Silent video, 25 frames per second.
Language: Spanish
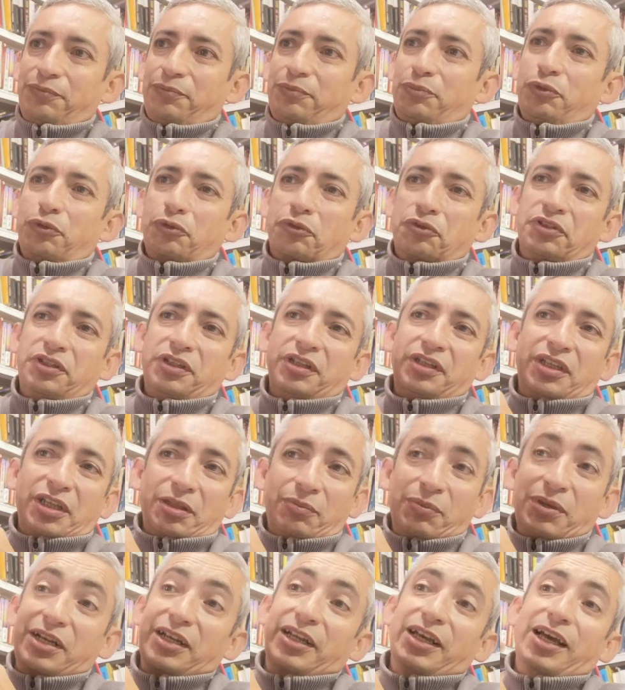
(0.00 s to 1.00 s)
Por si quien
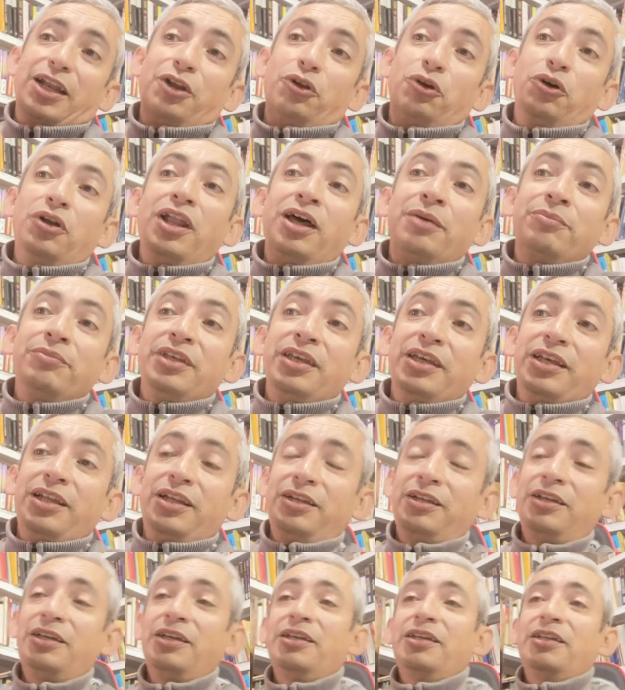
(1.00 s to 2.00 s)
me regaló la
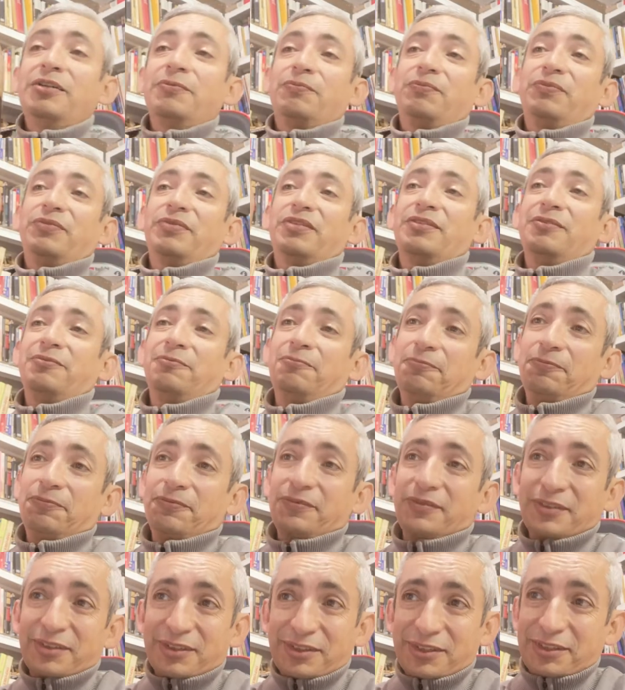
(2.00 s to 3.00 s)
miel,
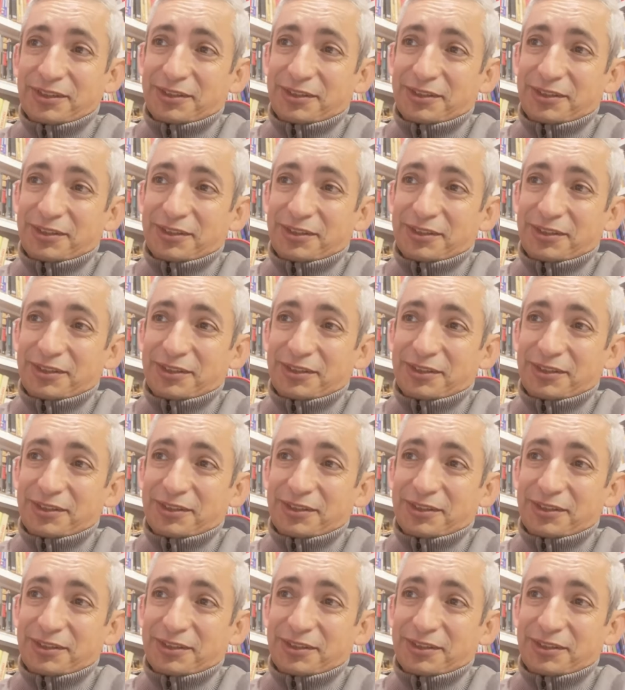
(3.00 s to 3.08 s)
mm,